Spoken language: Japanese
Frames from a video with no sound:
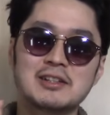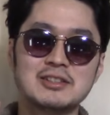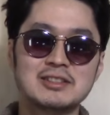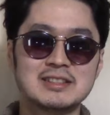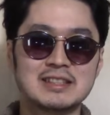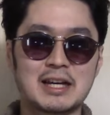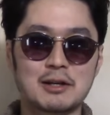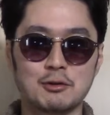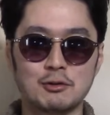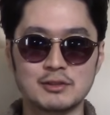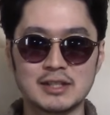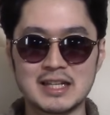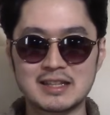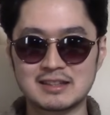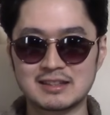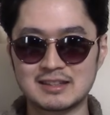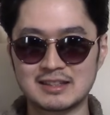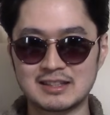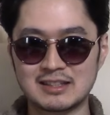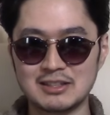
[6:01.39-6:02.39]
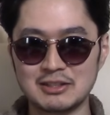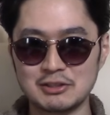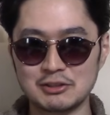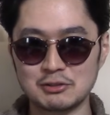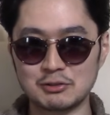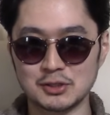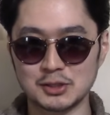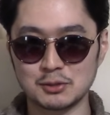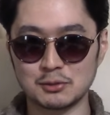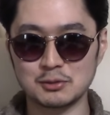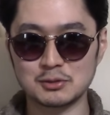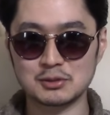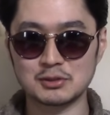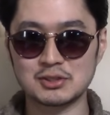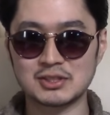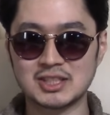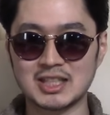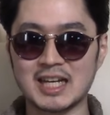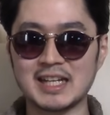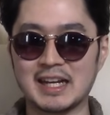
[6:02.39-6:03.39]
るんだろうなっていうのを想
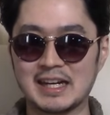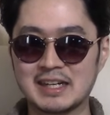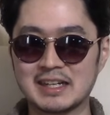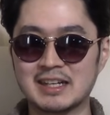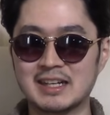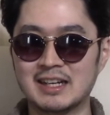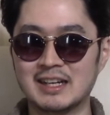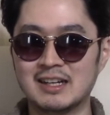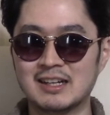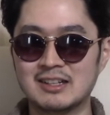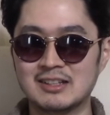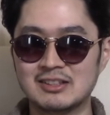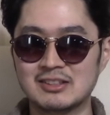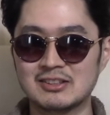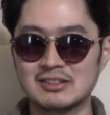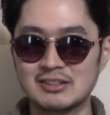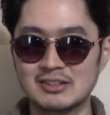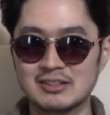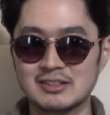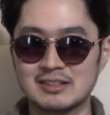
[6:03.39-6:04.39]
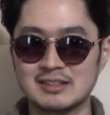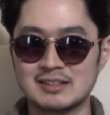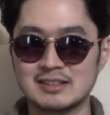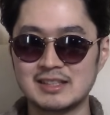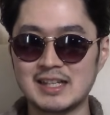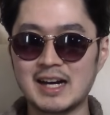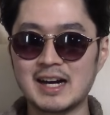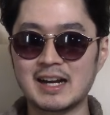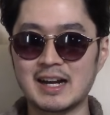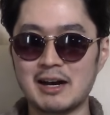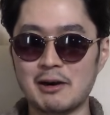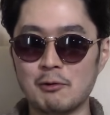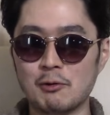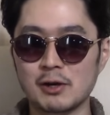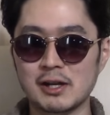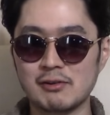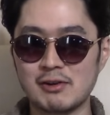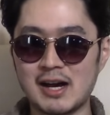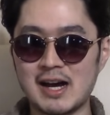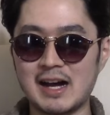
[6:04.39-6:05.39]
像つかない、うん、だから
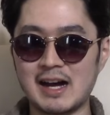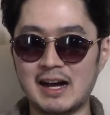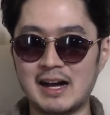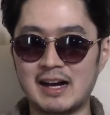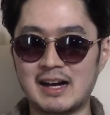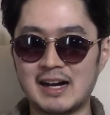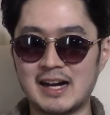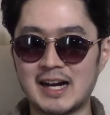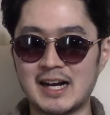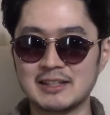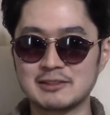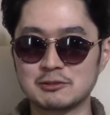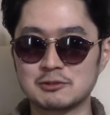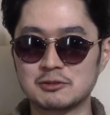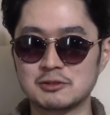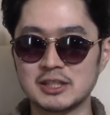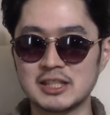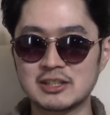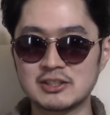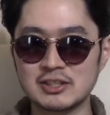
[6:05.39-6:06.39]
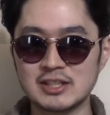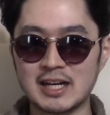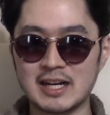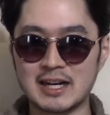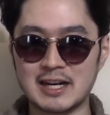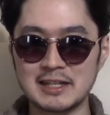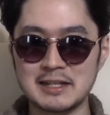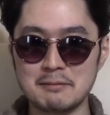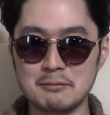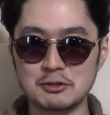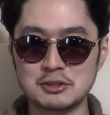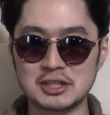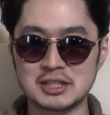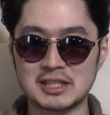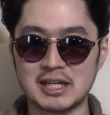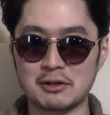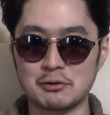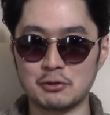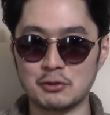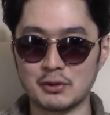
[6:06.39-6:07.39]
俺はあのいくら金持
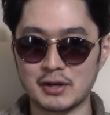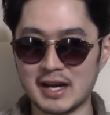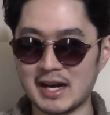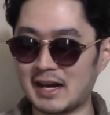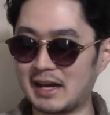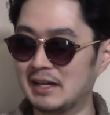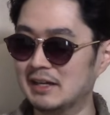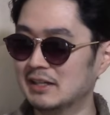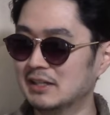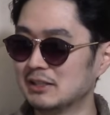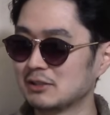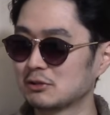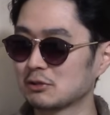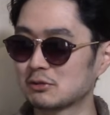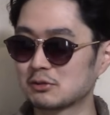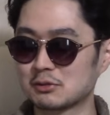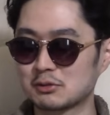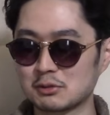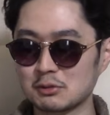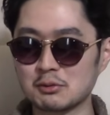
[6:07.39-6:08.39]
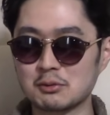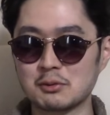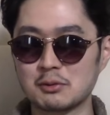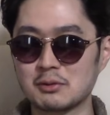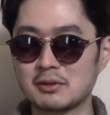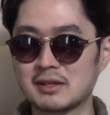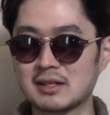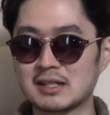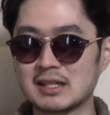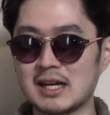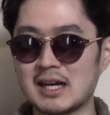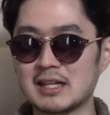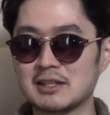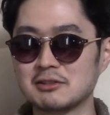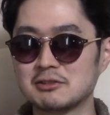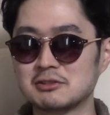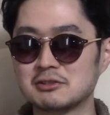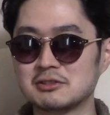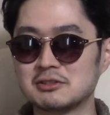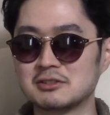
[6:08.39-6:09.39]
ちだろうがちょっとあ
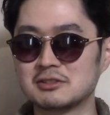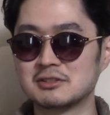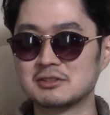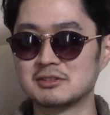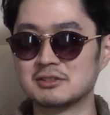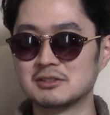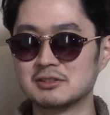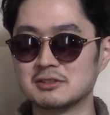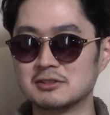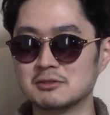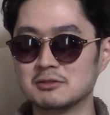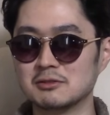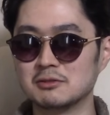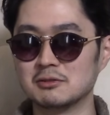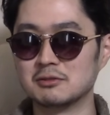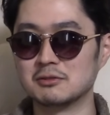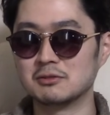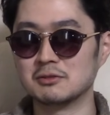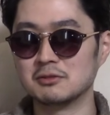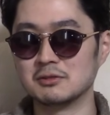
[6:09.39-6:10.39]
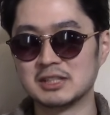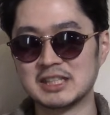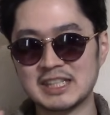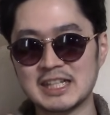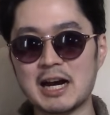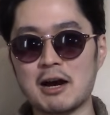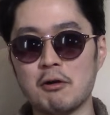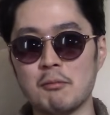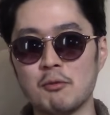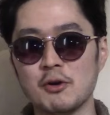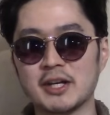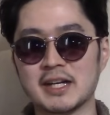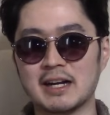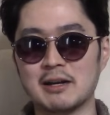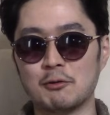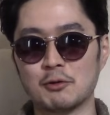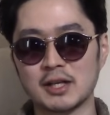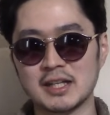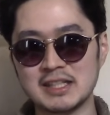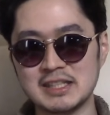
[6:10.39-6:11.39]
のー、荷が重いか
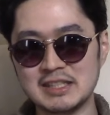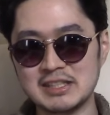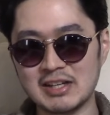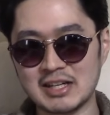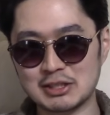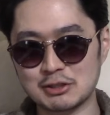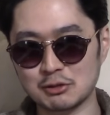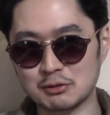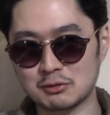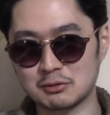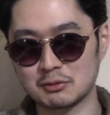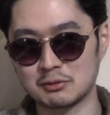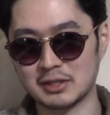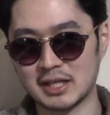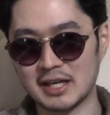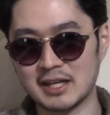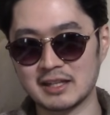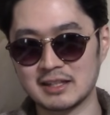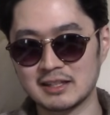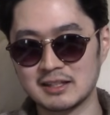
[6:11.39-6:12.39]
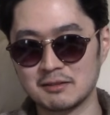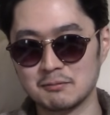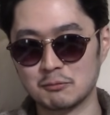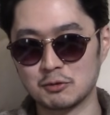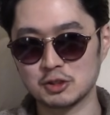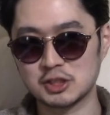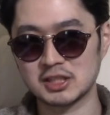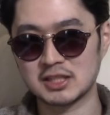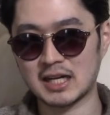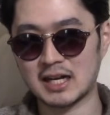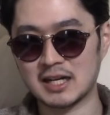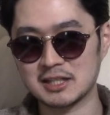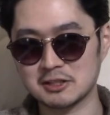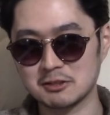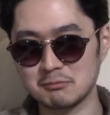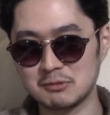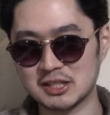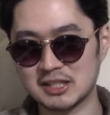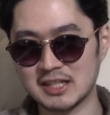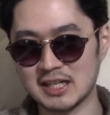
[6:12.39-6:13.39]
ら俺にはちょっとねもし高
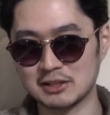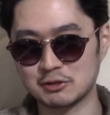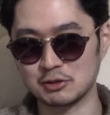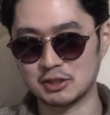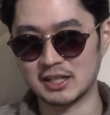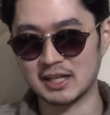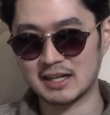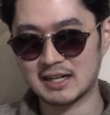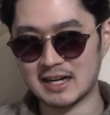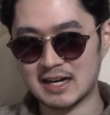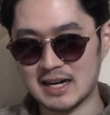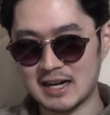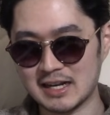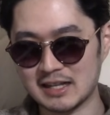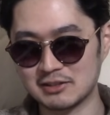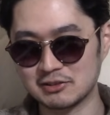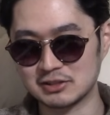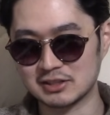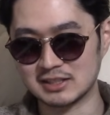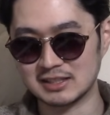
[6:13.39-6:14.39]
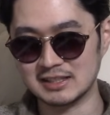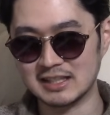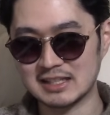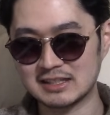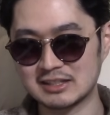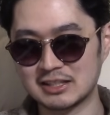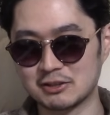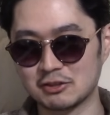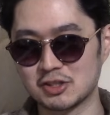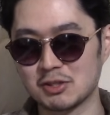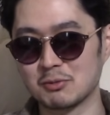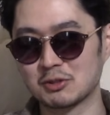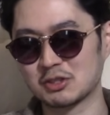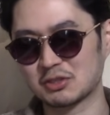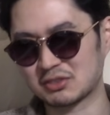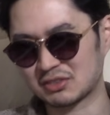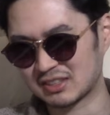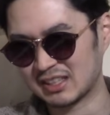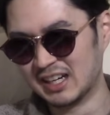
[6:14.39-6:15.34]
須幹也と入れ替われるってなったとしてもちょっ